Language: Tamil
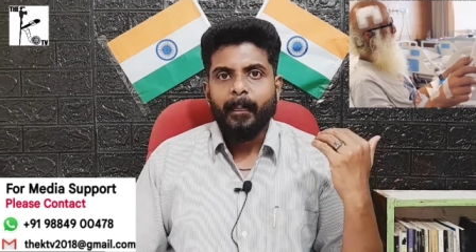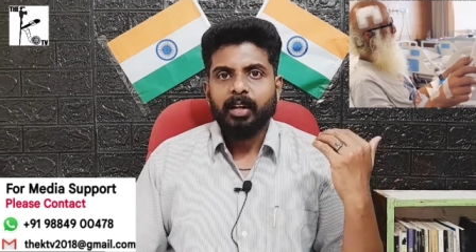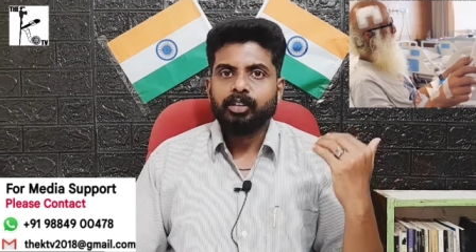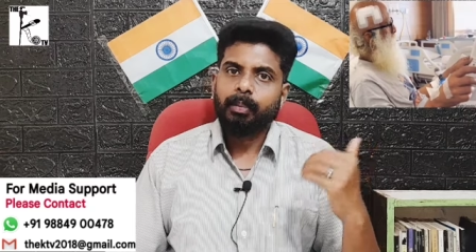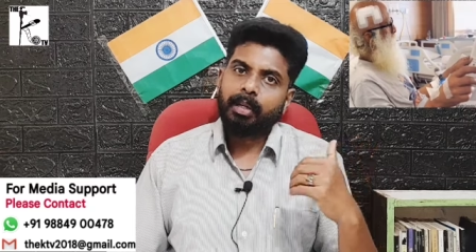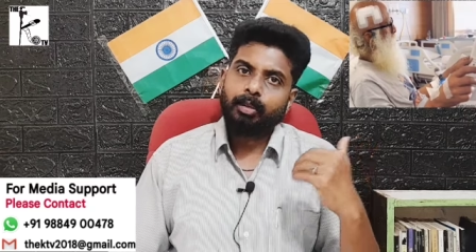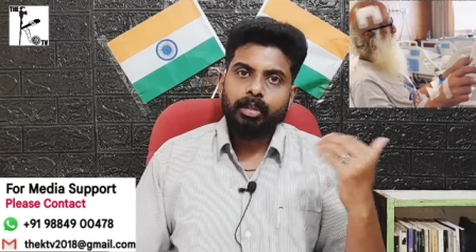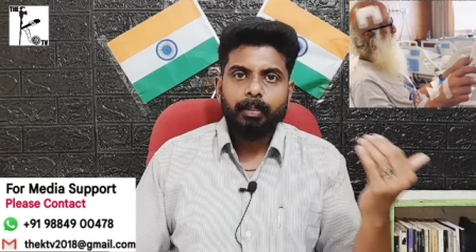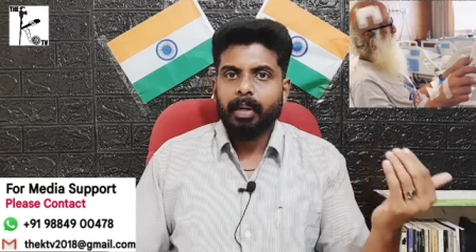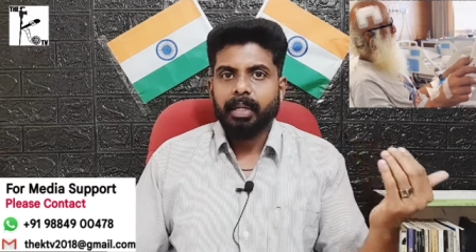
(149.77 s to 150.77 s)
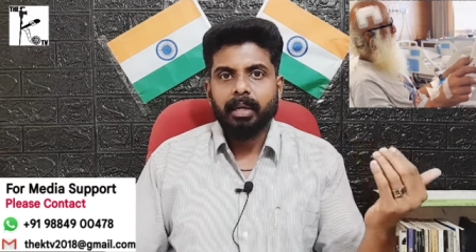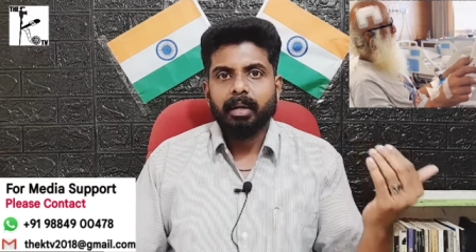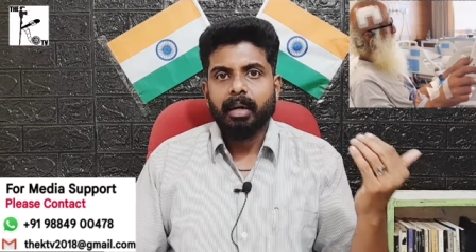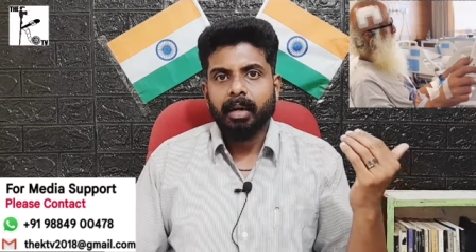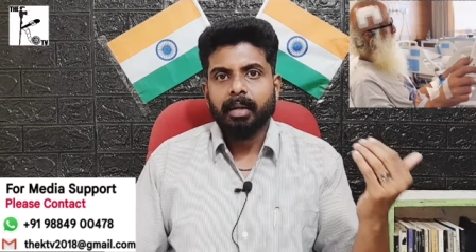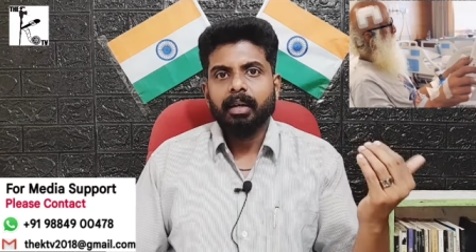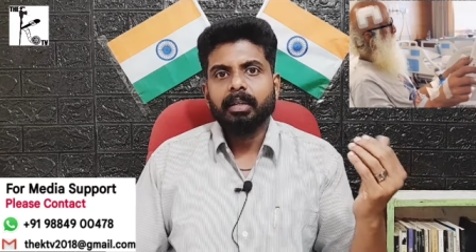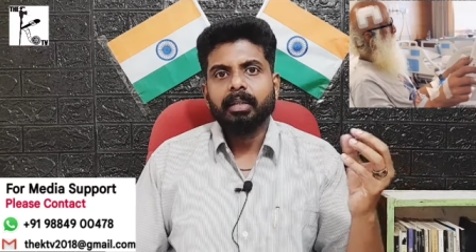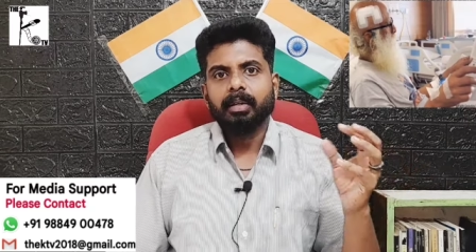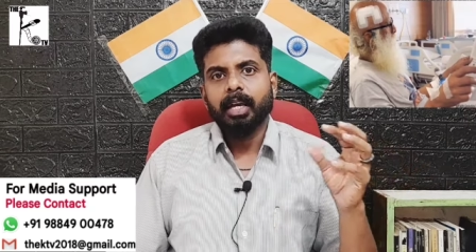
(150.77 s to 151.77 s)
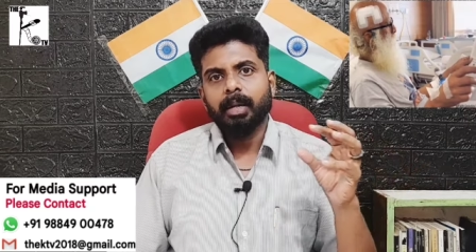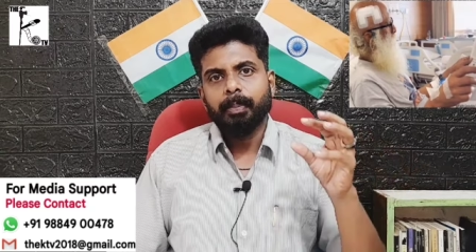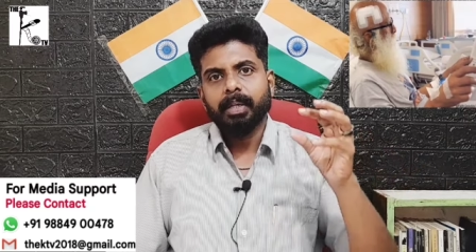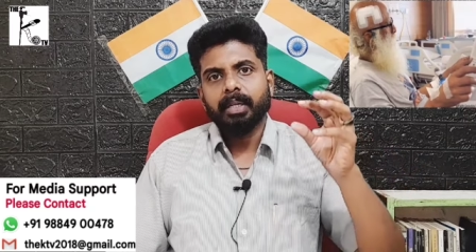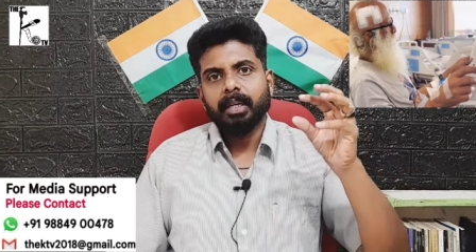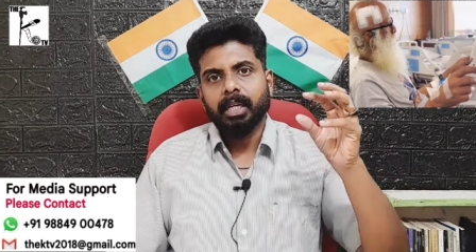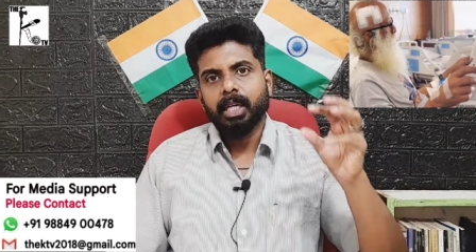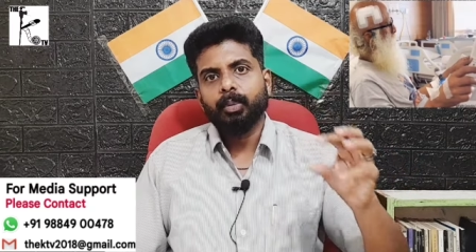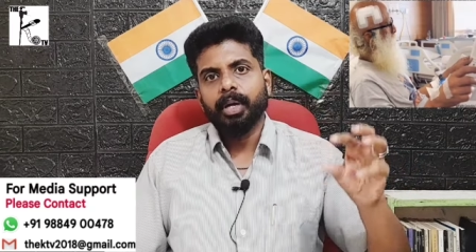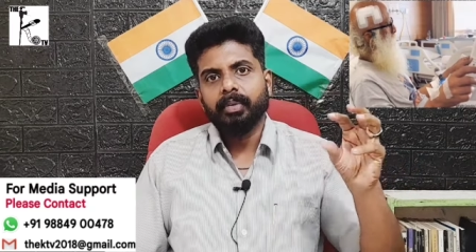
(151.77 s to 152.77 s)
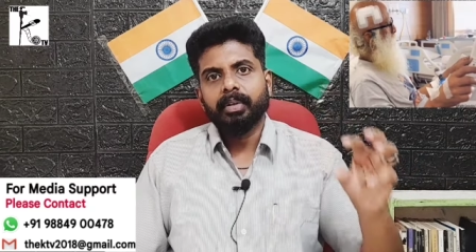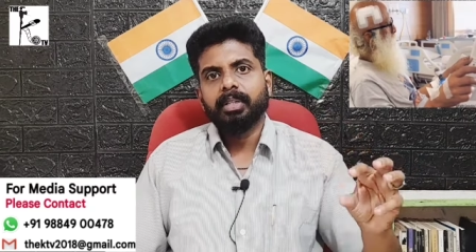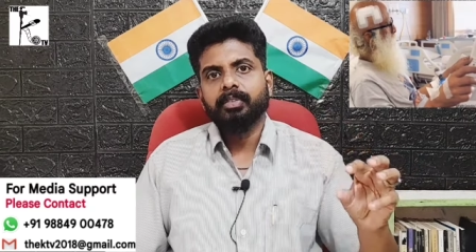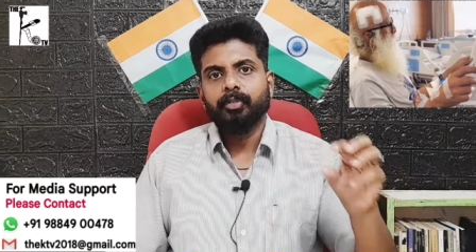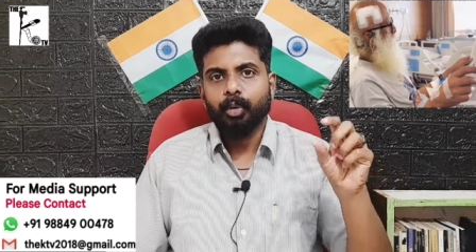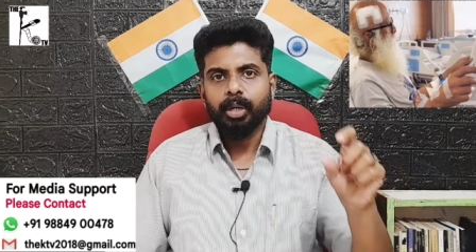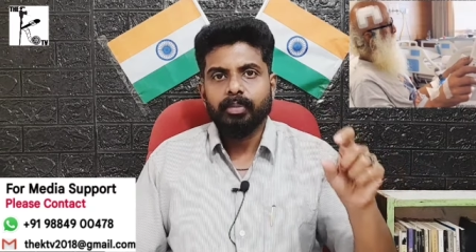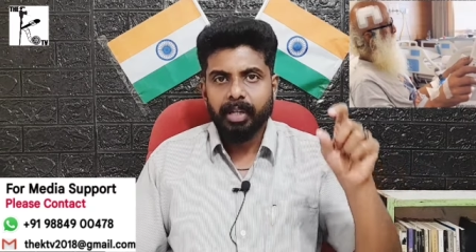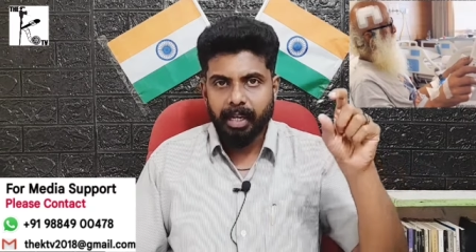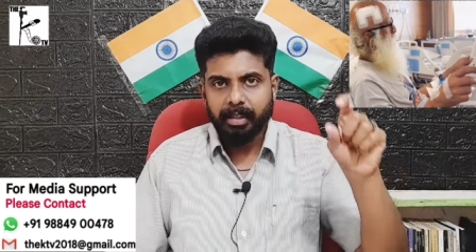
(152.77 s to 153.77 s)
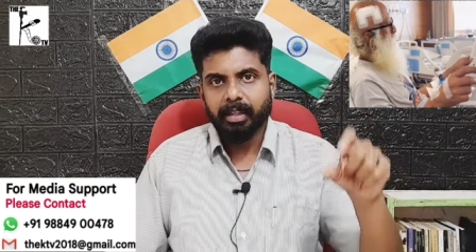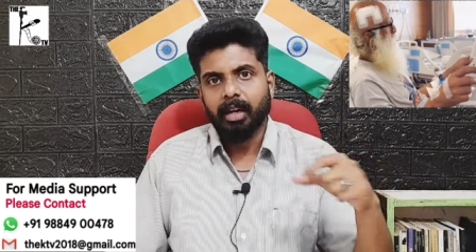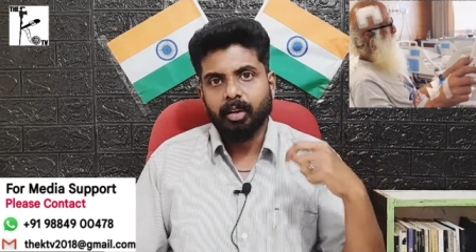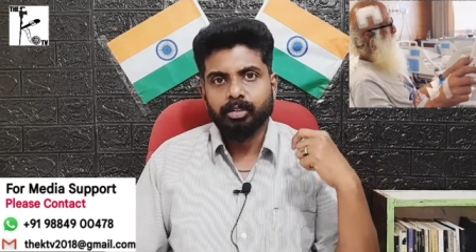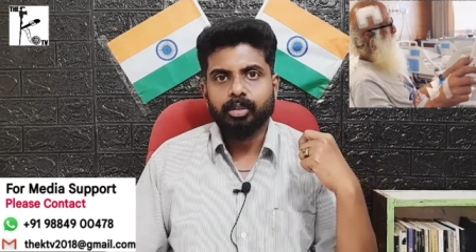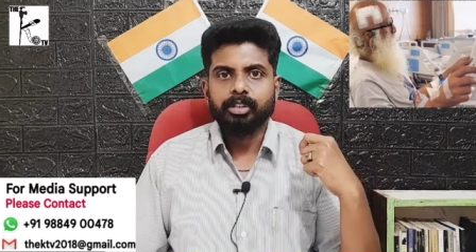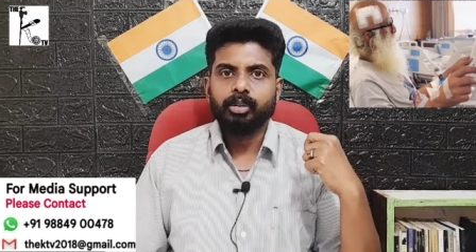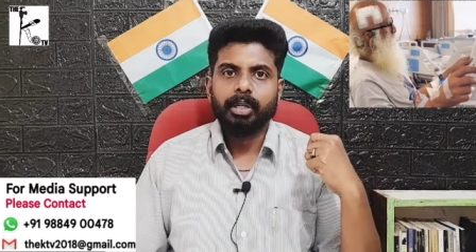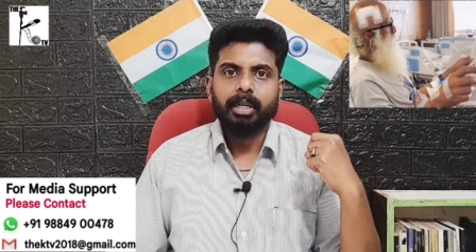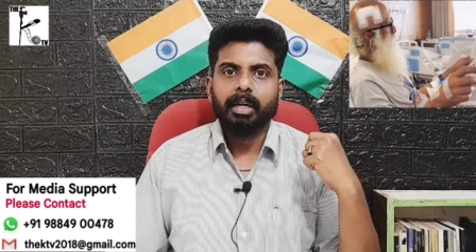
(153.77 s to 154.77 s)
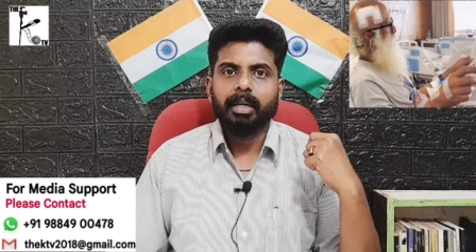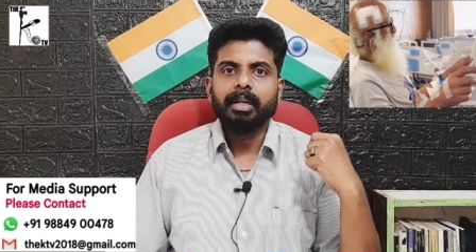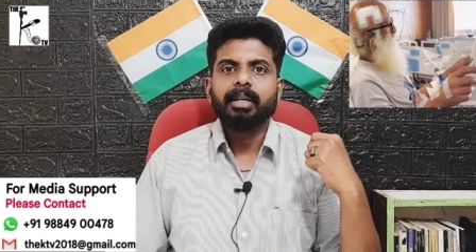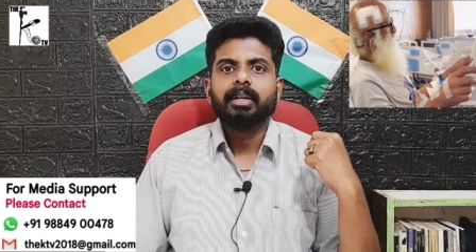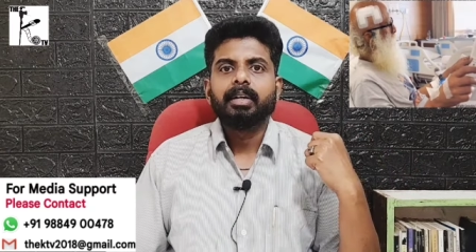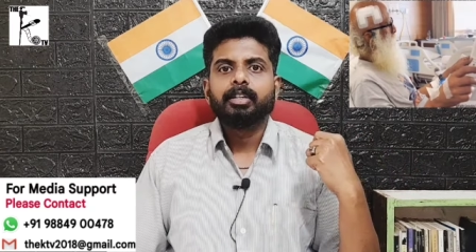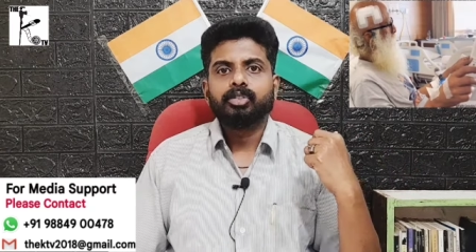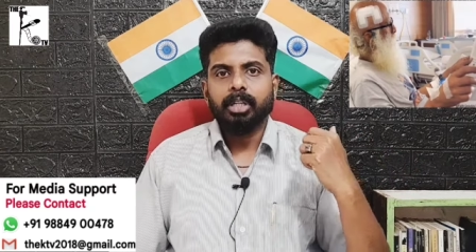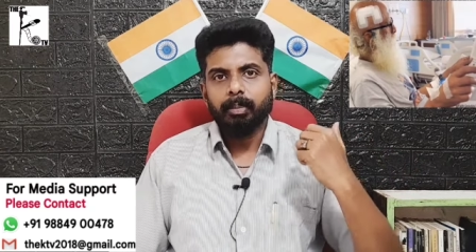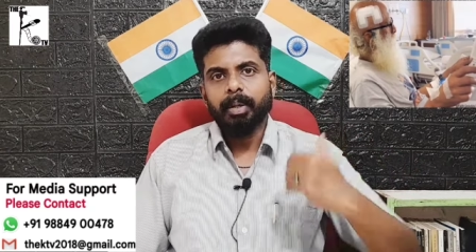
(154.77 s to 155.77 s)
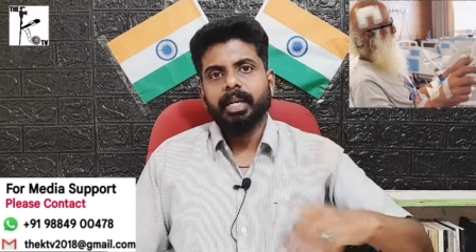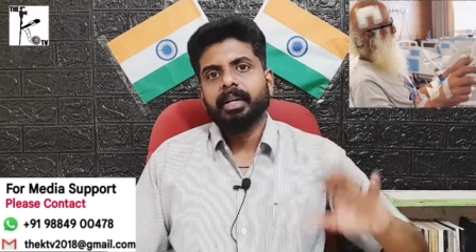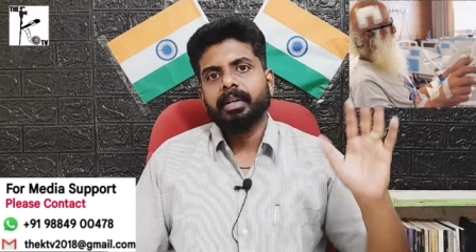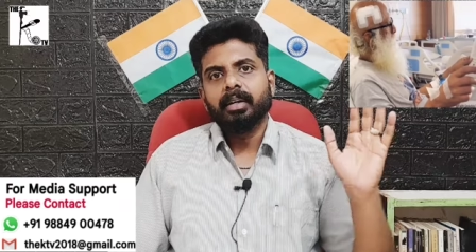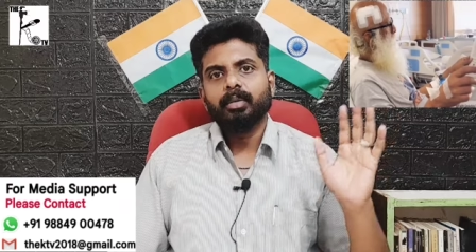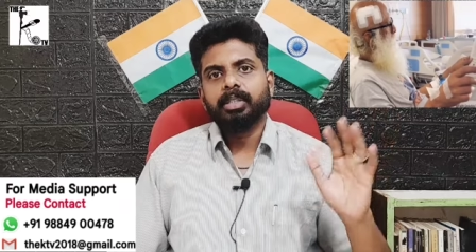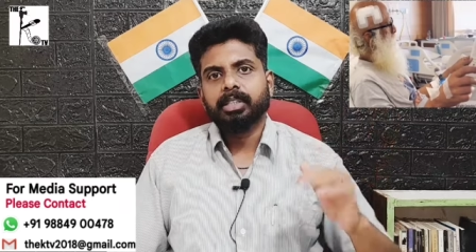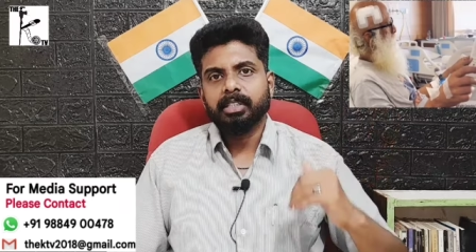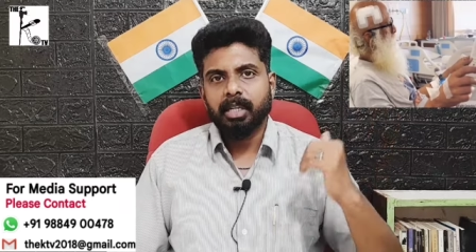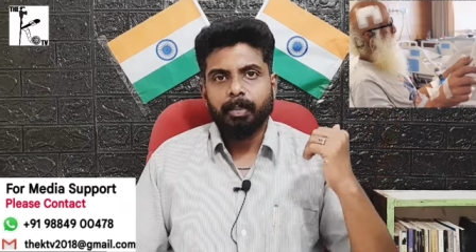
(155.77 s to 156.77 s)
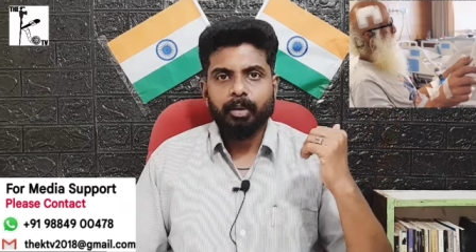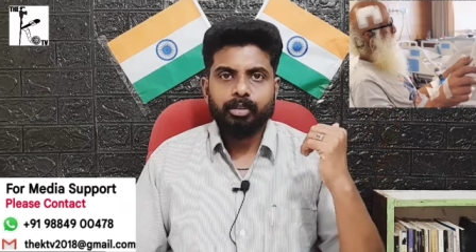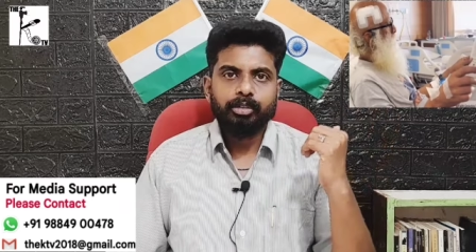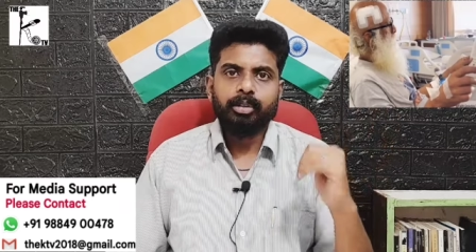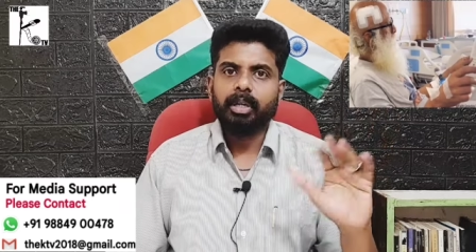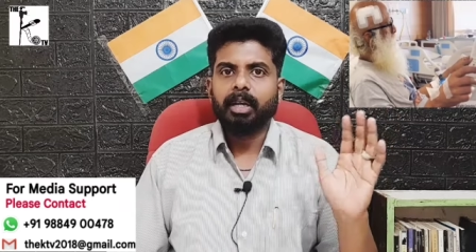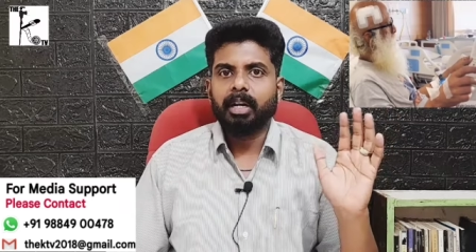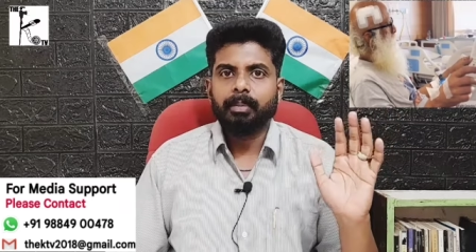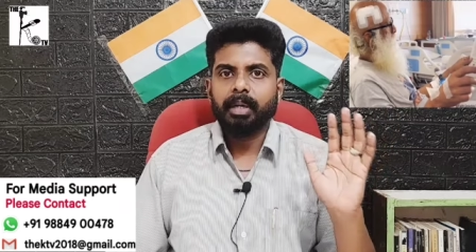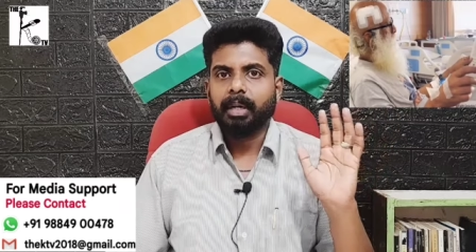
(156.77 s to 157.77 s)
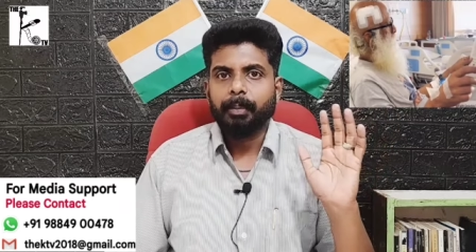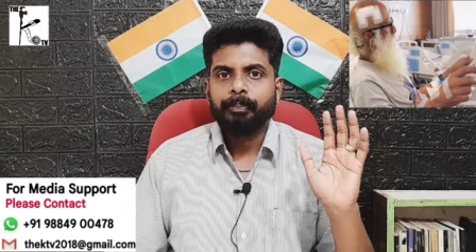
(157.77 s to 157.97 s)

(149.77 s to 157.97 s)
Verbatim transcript: ஸோ மருந்து நீ நிப்பாட்டிக்கலாம் ஆனால் அந்த ஏற்பட்டிருக்க லிக்விடை வந்து ஃப்ளூயிடை வெளியே எடுத்து ஆகணும்னு சொல்லிட்டு சொல்லியிருக்காங்க ஸோ இமீடியட்டாக ஒரு சர்ஜரி பண்ணணும்னு சொல்லி சொல்லியிருக்காங்க மக்களே